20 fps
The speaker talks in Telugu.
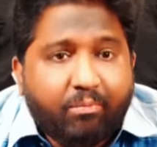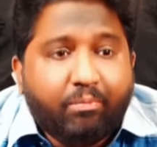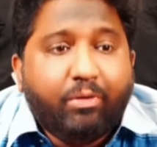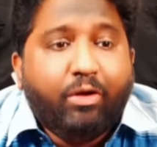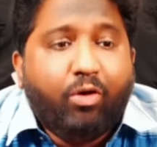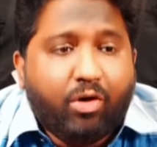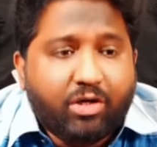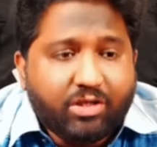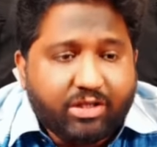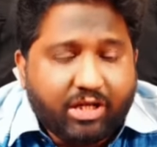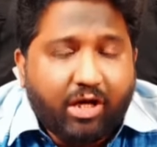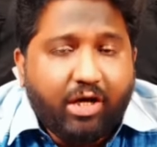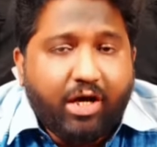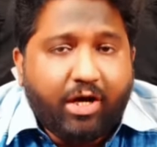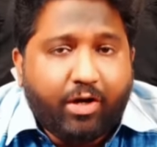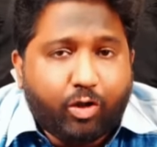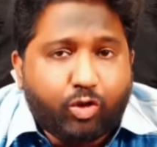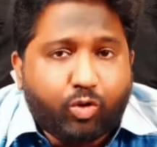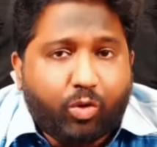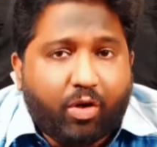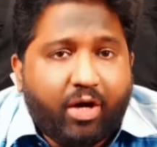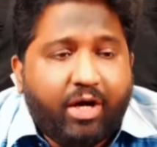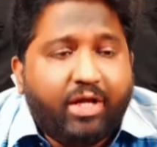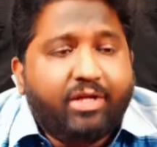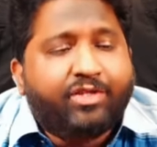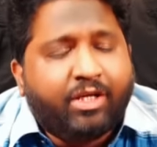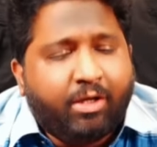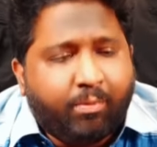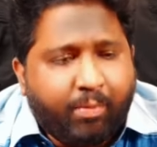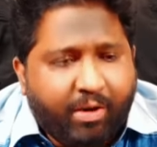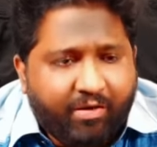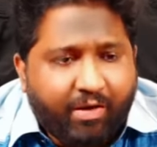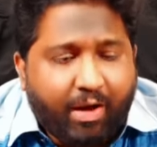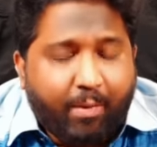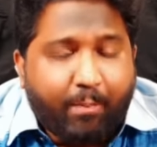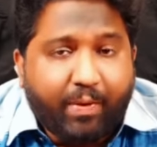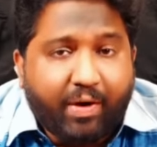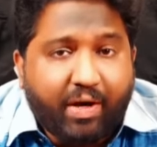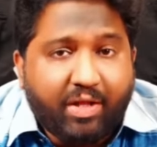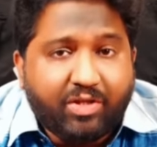మీలో ఉన్న స్కిల్ ఏంటో చూడండి చిన్నపాటి
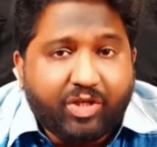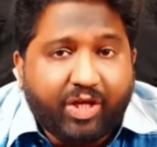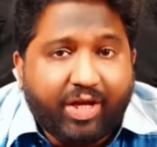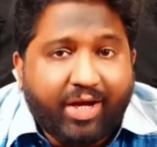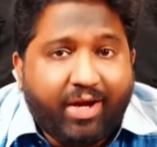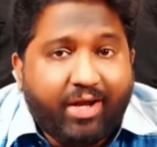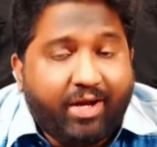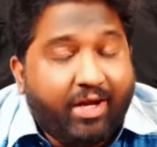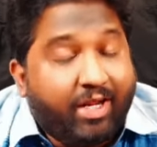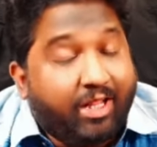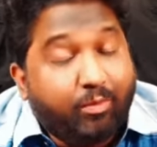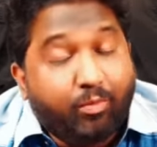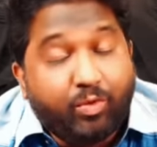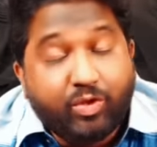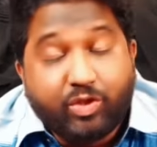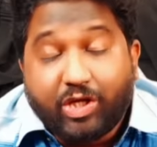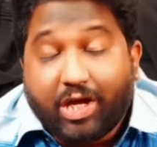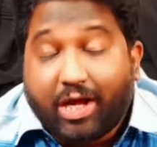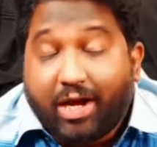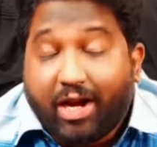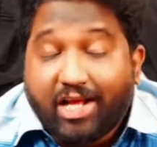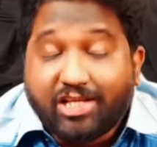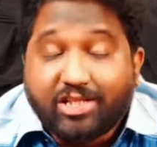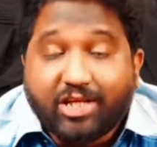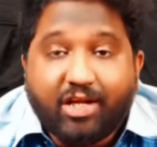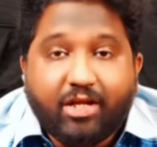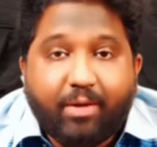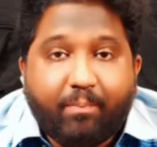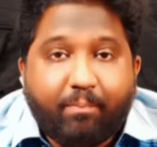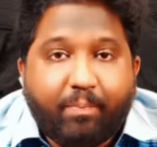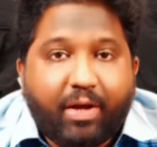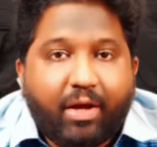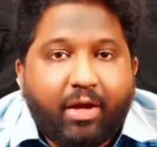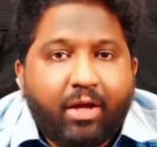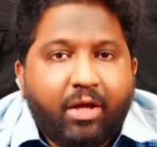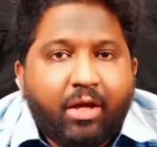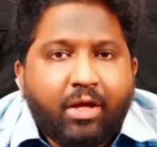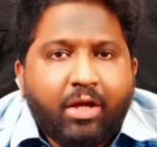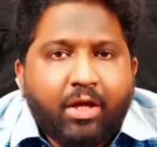వ్యాపారాలు చేయండి నేను ఇంతకుముందు చాలాసార్లు చెప్పాను